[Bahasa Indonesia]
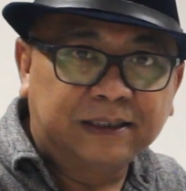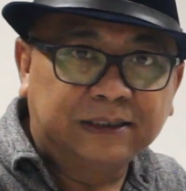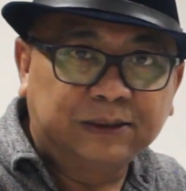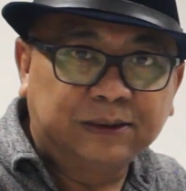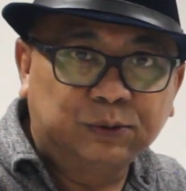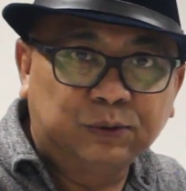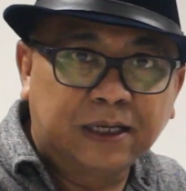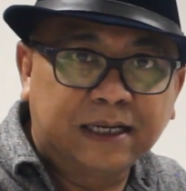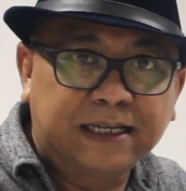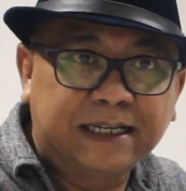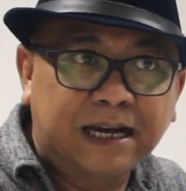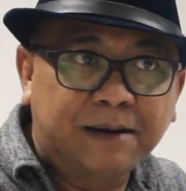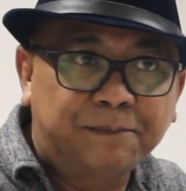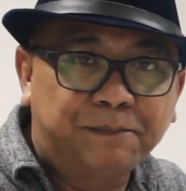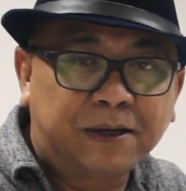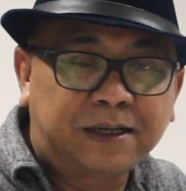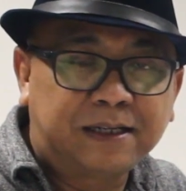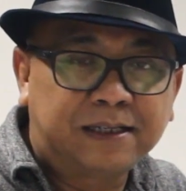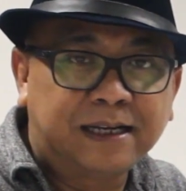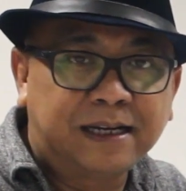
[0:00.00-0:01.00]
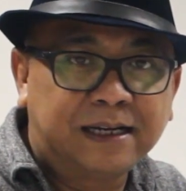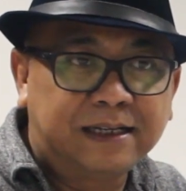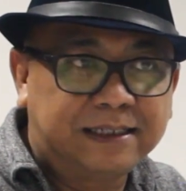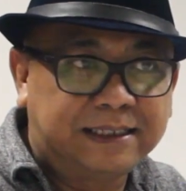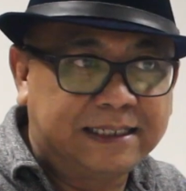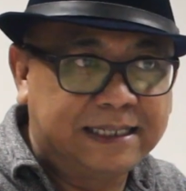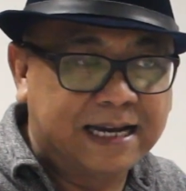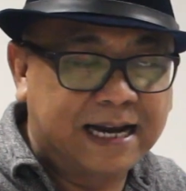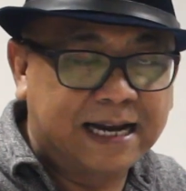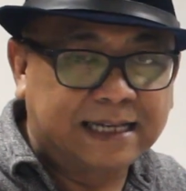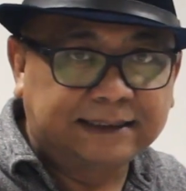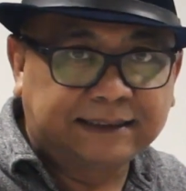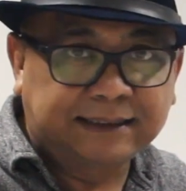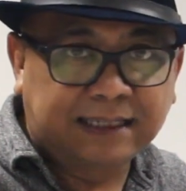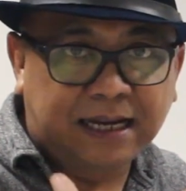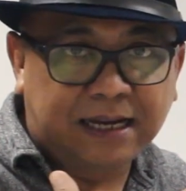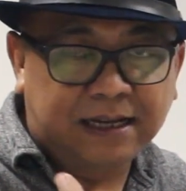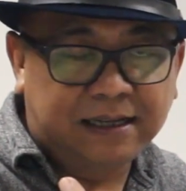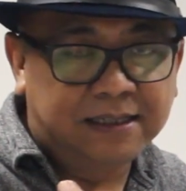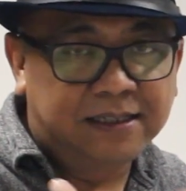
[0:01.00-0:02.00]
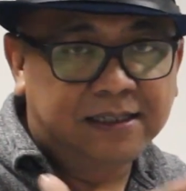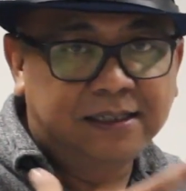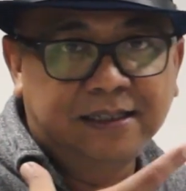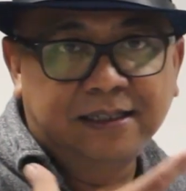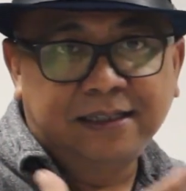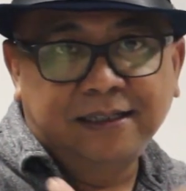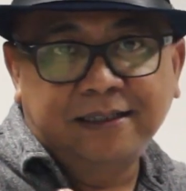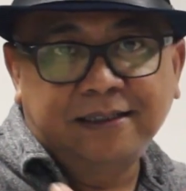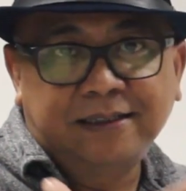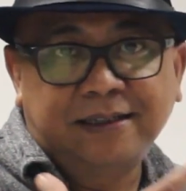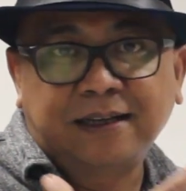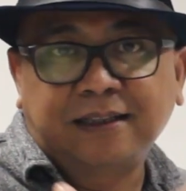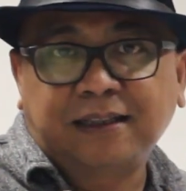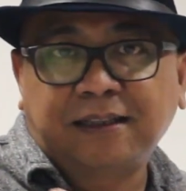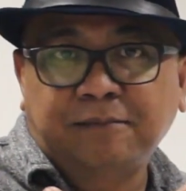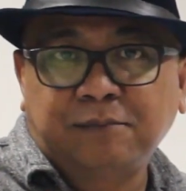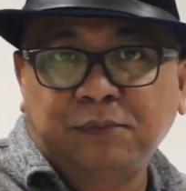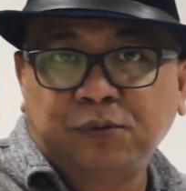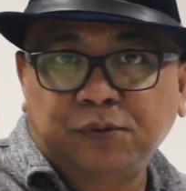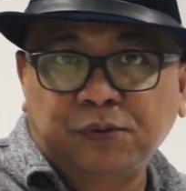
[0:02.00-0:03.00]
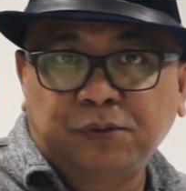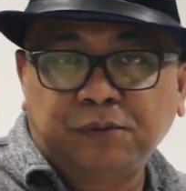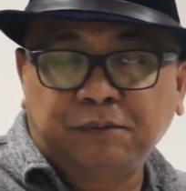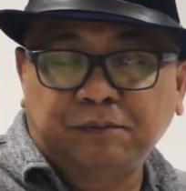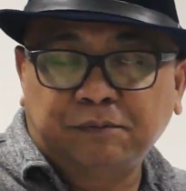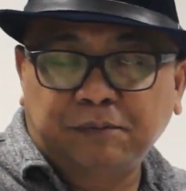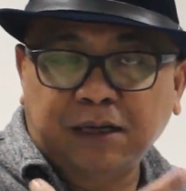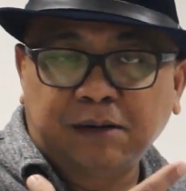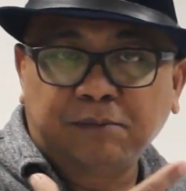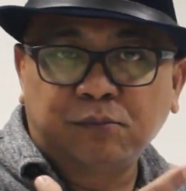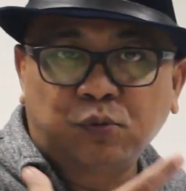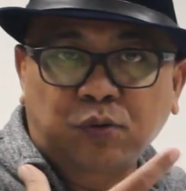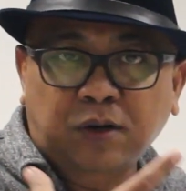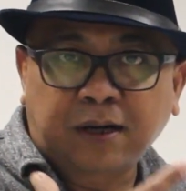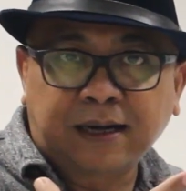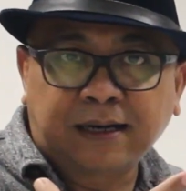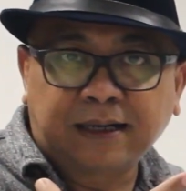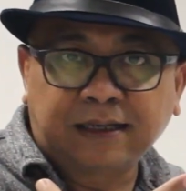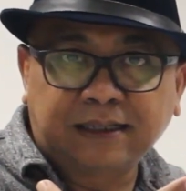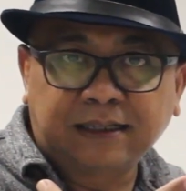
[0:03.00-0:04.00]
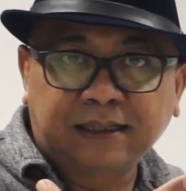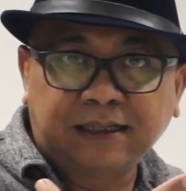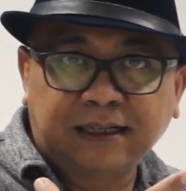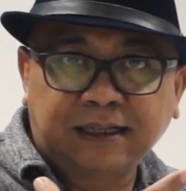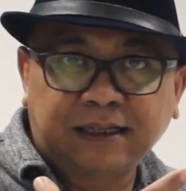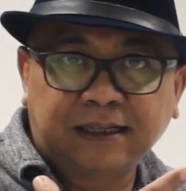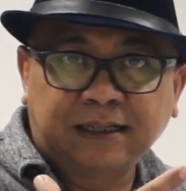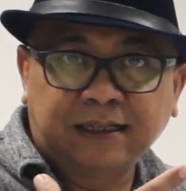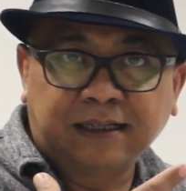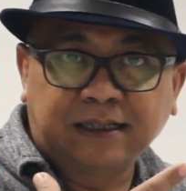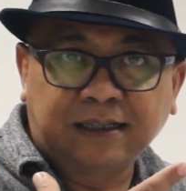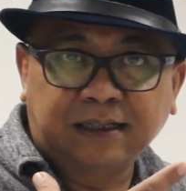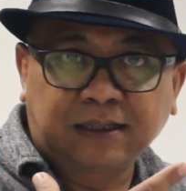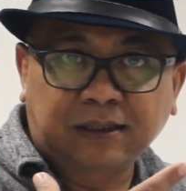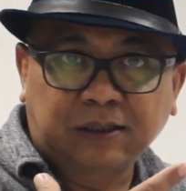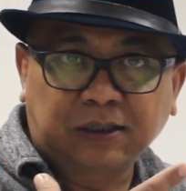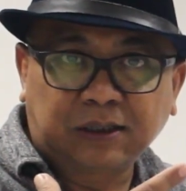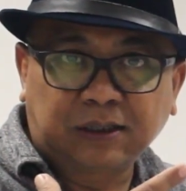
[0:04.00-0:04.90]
sudah dapat dan diasah, dia temu menemukan uh,